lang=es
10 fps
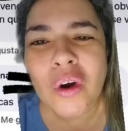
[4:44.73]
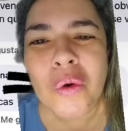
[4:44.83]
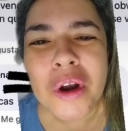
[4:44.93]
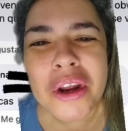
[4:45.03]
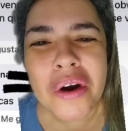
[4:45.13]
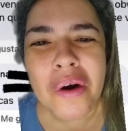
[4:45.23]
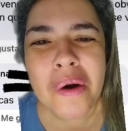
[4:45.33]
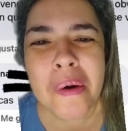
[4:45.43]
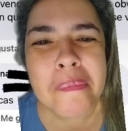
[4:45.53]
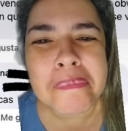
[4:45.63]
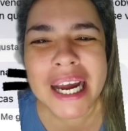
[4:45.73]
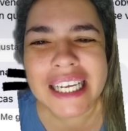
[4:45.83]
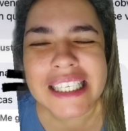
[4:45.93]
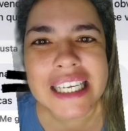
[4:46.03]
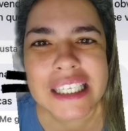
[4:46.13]
Julio,
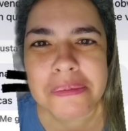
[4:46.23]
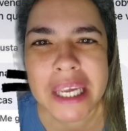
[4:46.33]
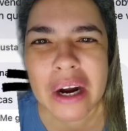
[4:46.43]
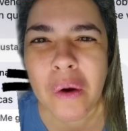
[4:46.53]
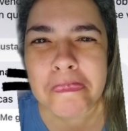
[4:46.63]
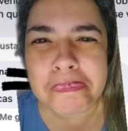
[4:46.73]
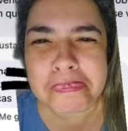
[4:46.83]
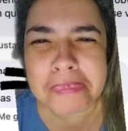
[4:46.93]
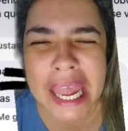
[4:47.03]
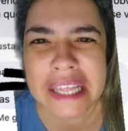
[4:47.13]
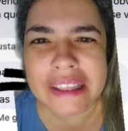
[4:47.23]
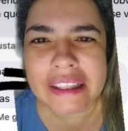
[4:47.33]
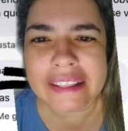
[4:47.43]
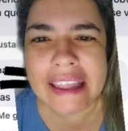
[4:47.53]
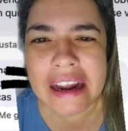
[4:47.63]
pareces viejo
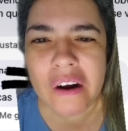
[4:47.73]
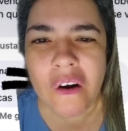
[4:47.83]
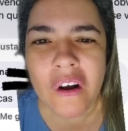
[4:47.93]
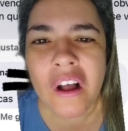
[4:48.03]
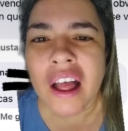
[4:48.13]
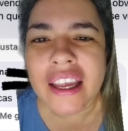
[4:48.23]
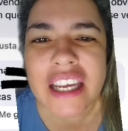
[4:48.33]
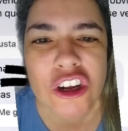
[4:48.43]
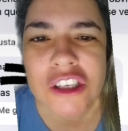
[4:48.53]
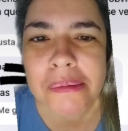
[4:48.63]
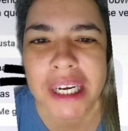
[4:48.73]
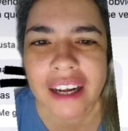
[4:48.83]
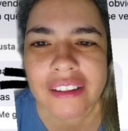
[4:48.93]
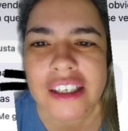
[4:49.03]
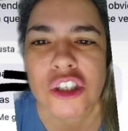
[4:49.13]
pendejo y los
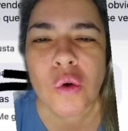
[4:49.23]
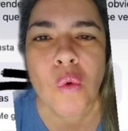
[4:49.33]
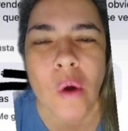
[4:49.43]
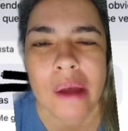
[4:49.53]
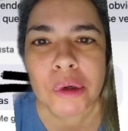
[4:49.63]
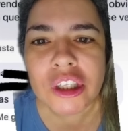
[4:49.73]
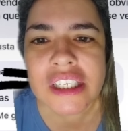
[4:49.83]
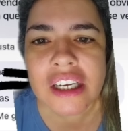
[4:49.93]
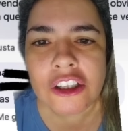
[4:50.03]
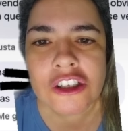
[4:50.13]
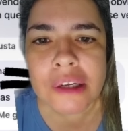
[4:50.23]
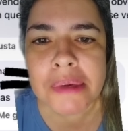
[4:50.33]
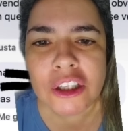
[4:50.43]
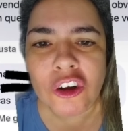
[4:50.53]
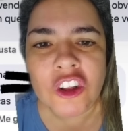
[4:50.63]
semejantes huevotes que Dios te
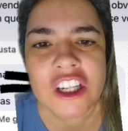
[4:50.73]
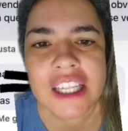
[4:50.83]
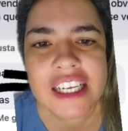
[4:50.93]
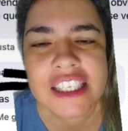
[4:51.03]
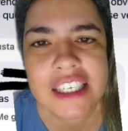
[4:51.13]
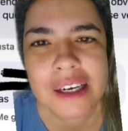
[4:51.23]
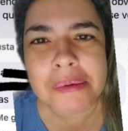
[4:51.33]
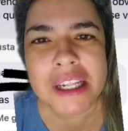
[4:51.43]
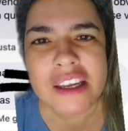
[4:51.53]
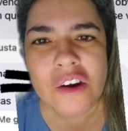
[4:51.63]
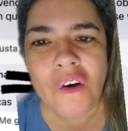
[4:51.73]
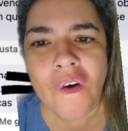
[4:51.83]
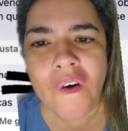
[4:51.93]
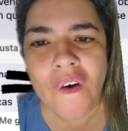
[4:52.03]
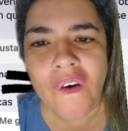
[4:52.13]
mandó ni te sirven,
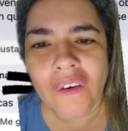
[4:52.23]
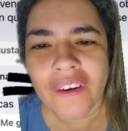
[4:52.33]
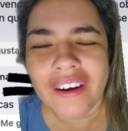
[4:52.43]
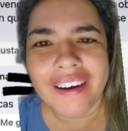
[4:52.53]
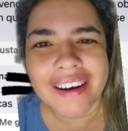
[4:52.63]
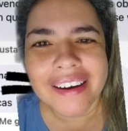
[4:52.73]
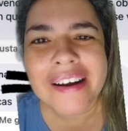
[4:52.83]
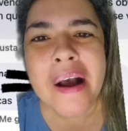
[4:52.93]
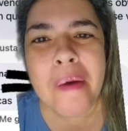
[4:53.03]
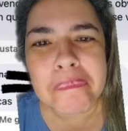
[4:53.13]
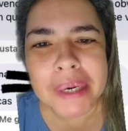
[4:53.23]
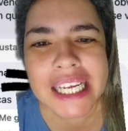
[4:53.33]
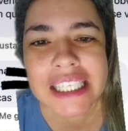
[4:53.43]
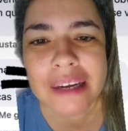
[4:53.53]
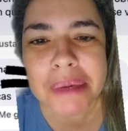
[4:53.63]
hijo.
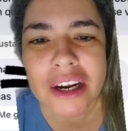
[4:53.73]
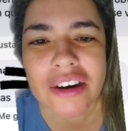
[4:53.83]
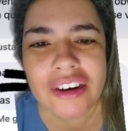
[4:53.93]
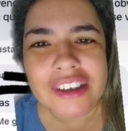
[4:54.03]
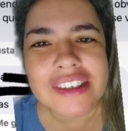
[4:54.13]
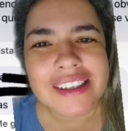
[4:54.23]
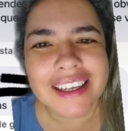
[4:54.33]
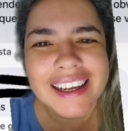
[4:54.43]
Préstamelos.